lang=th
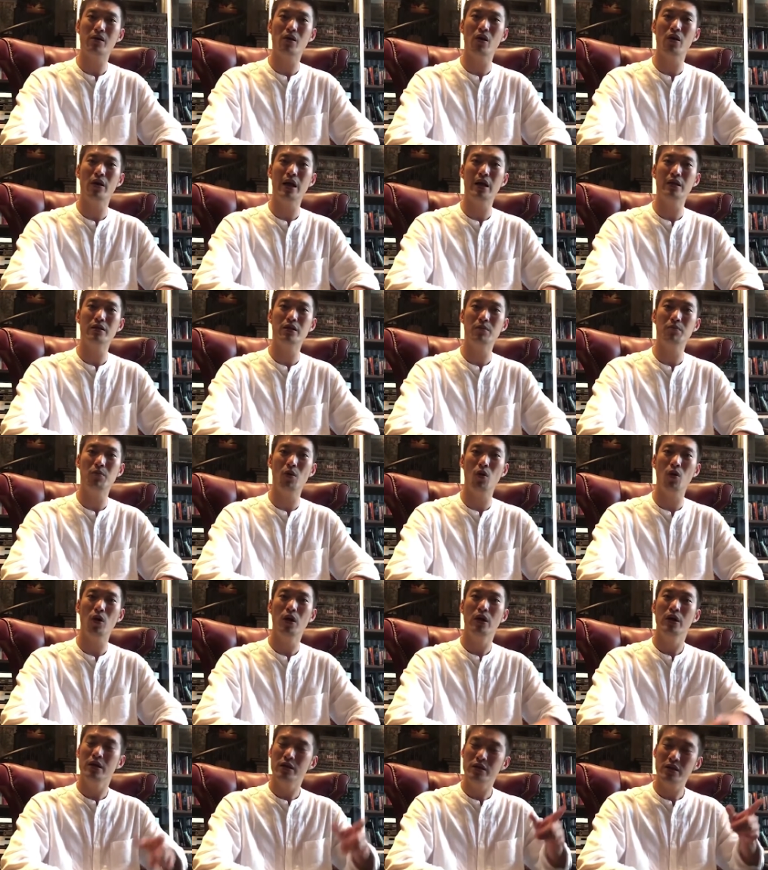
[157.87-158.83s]

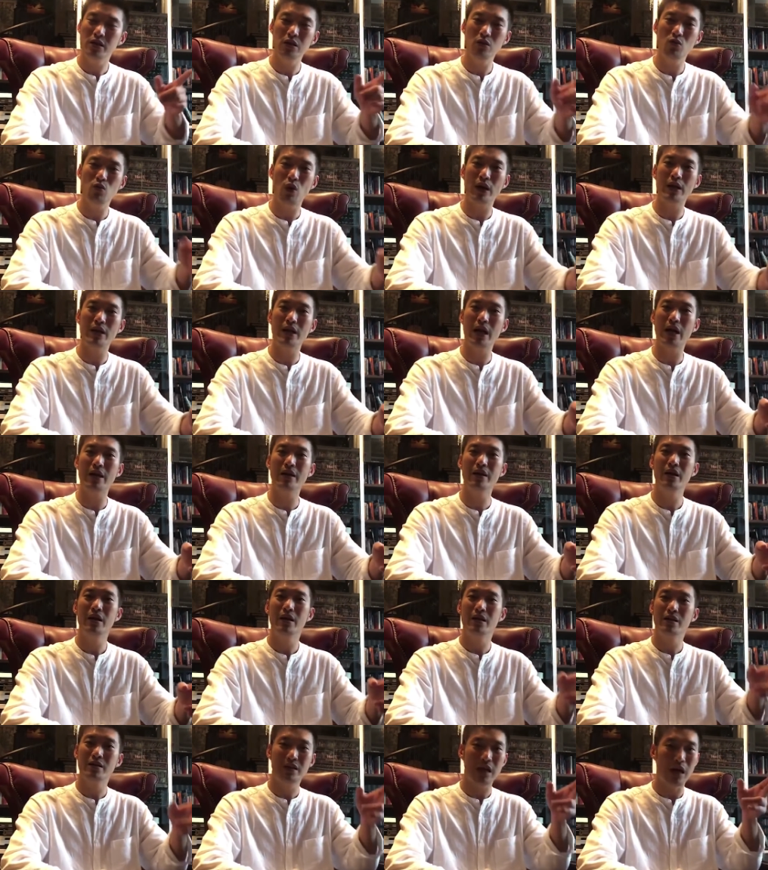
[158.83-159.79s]
2556ซึ่งวันนั้น
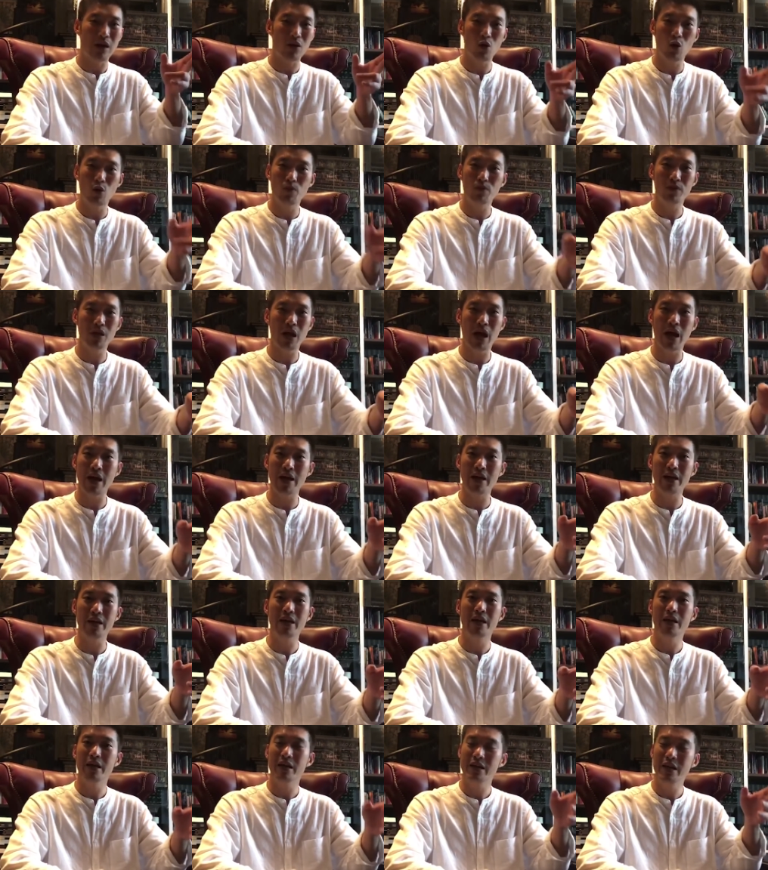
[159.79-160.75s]
สังคมไทย
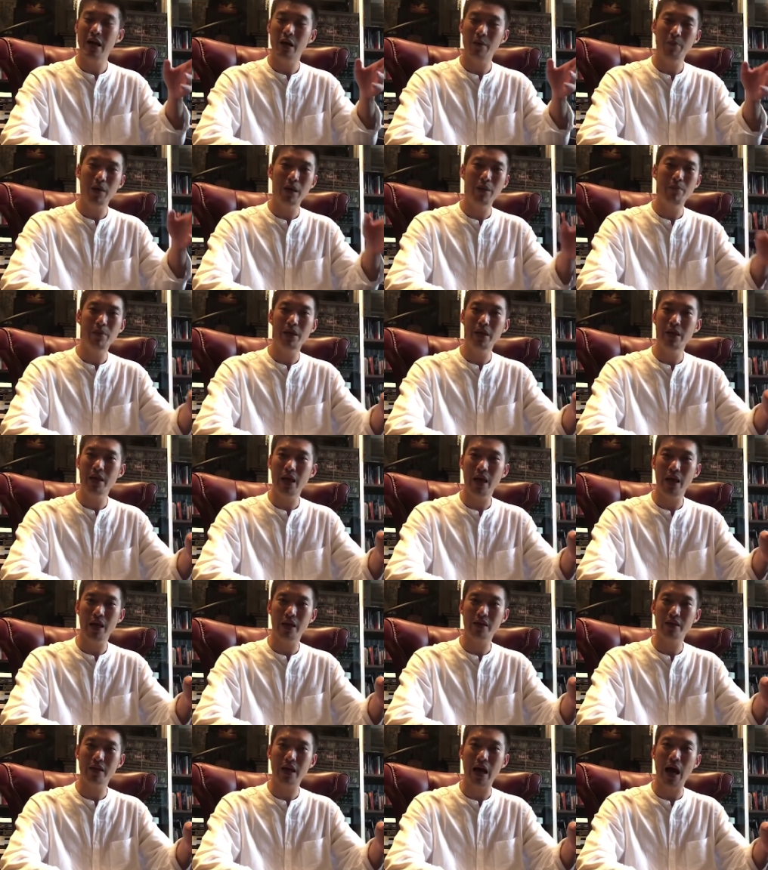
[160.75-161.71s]
ยังไม่มีเห
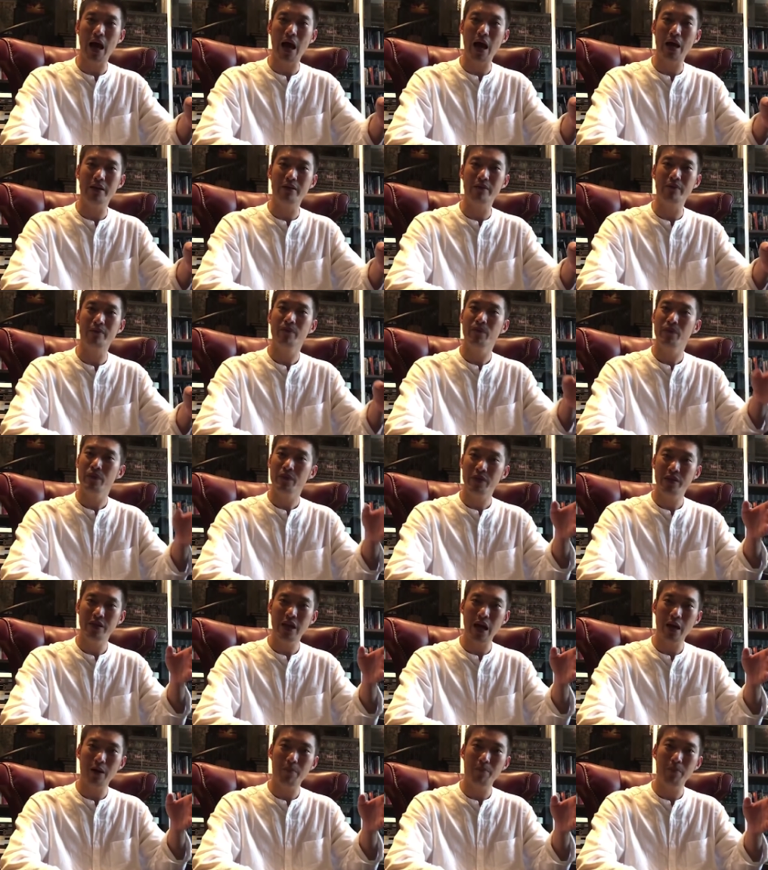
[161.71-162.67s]
ตุการณ์
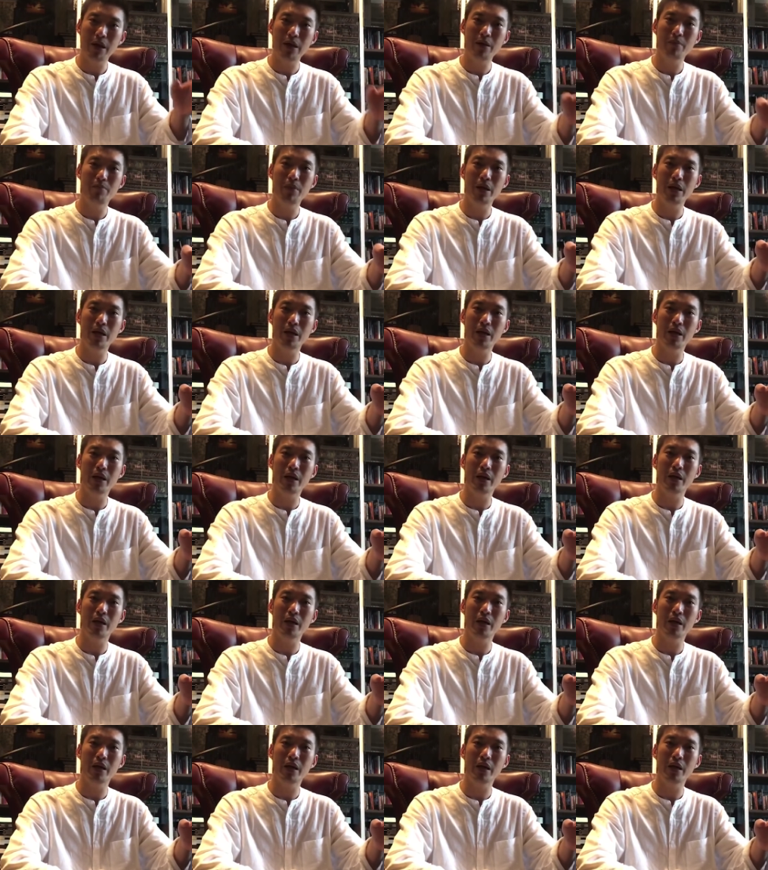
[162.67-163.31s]
ยังไม่มี